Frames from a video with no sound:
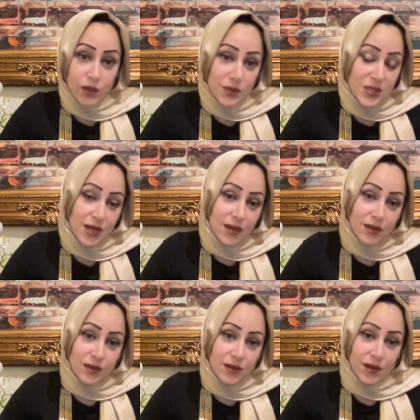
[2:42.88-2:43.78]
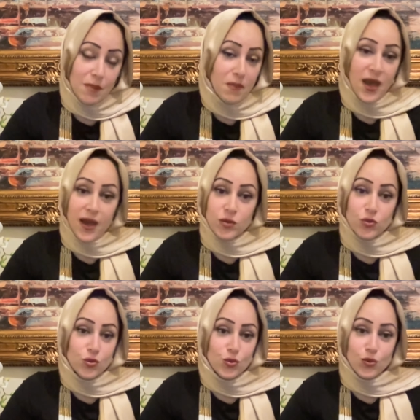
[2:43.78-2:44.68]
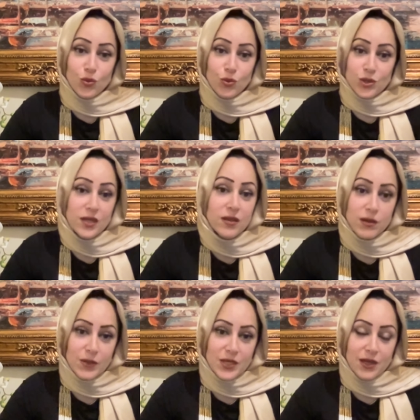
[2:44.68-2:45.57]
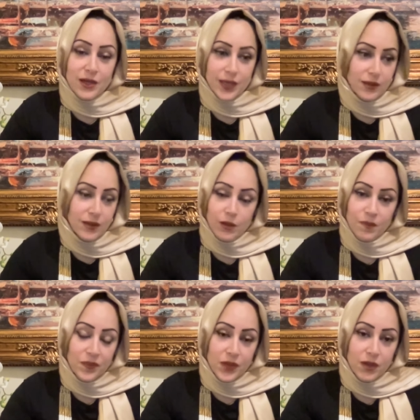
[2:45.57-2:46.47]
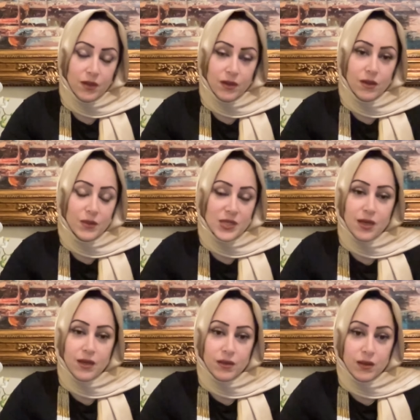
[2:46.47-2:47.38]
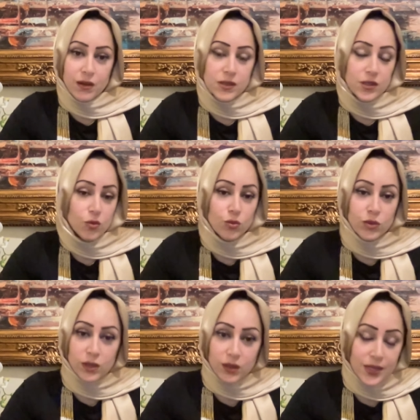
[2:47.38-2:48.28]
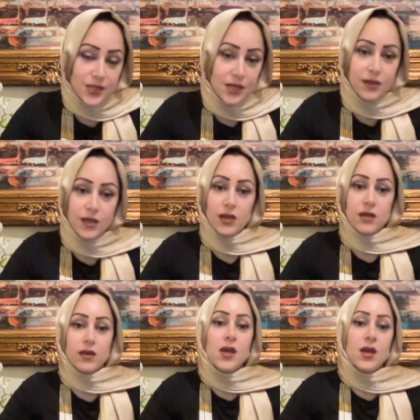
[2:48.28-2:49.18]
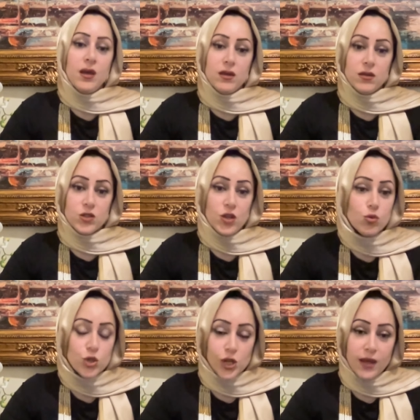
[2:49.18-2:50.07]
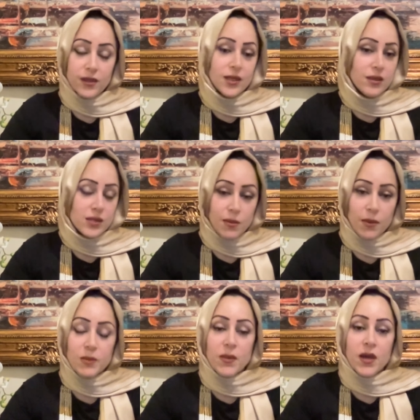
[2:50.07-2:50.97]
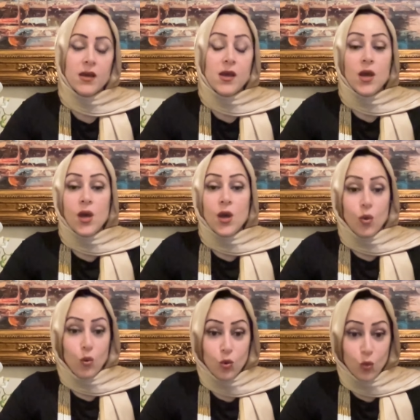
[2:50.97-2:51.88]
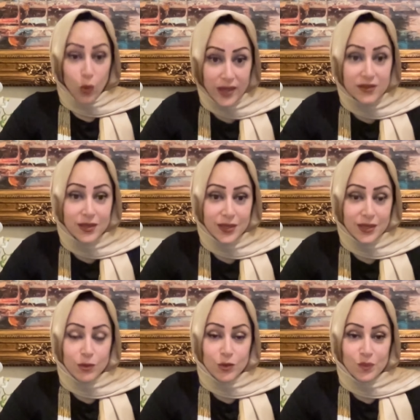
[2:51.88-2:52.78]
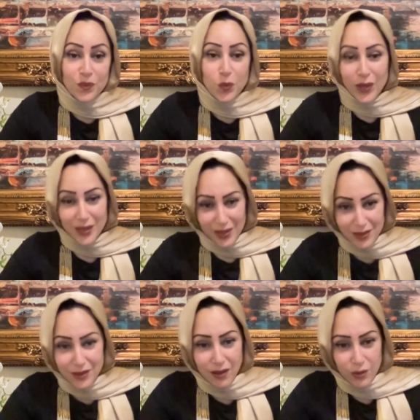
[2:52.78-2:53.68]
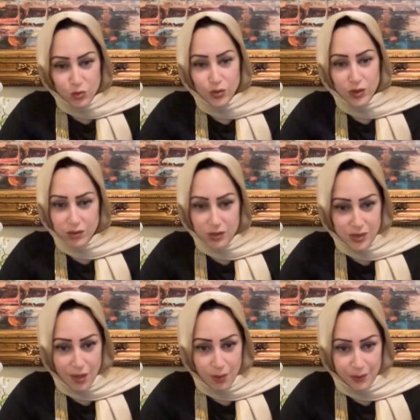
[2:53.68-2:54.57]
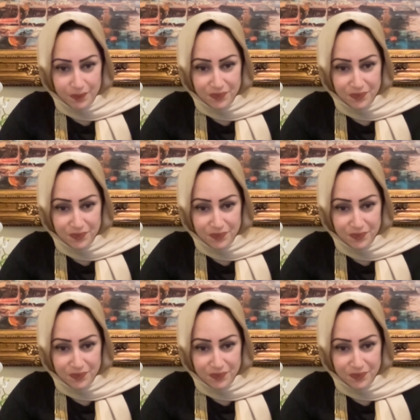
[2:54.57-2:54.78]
مثلا امهات وسنجل مثلا يعني آه، مثلا قد يكون ليس لديها آه، زوج حاليا لسبب ما وقادرين يعملوا ولكن اكيد راح تكون كثير صعبه